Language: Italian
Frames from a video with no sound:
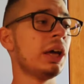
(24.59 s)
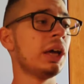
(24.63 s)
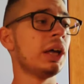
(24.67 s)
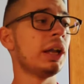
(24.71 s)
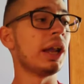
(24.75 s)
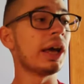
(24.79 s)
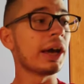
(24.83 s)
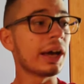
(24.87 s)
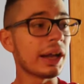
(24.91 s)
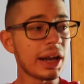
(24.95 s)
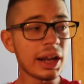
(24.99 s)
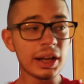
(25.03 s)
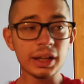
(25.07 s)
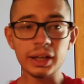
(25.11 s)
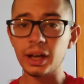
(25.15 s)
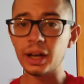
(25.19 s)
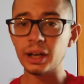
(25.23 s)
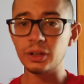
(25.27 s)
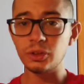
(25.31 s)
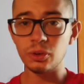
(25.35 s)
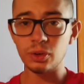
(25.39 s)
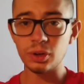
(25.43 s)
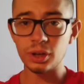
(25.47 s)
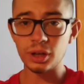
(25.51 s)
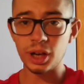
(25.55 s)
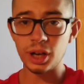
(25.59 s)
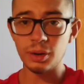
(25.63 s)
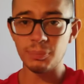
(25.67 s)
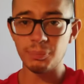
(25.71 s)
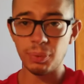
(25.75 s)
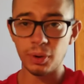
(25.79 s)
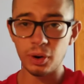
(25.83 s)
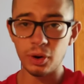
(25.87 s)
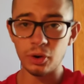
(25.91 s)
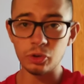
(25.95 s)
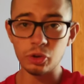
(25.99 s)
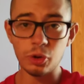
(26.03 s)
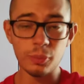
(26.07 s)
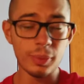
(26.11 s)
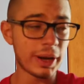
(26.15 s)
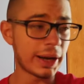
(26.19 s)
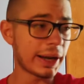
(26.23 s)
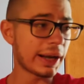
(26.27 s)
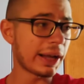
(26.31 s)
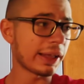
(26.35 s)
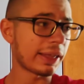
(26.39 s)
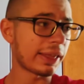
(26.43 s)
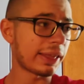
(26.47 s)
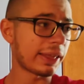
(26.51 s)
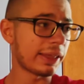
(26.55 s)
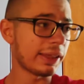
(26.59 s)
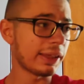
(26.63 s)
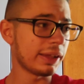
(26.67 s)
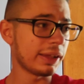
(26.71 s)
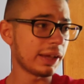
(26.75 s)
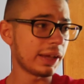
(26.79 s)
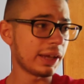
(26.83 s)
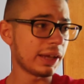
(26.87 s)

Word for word: Leclerc che torna al podio, beh ragazzi,